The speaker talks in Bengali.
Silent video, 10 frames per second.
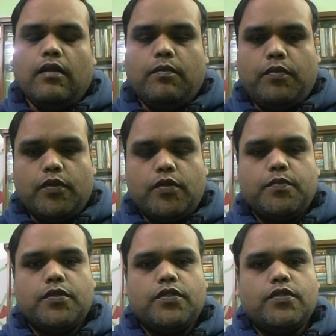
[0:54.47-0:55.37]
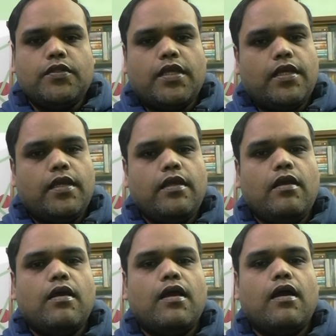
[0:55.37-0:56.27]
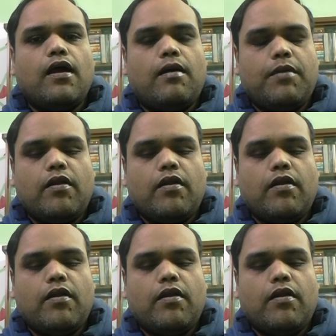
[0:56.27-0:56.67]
প্রথম পত্র থেকে আমার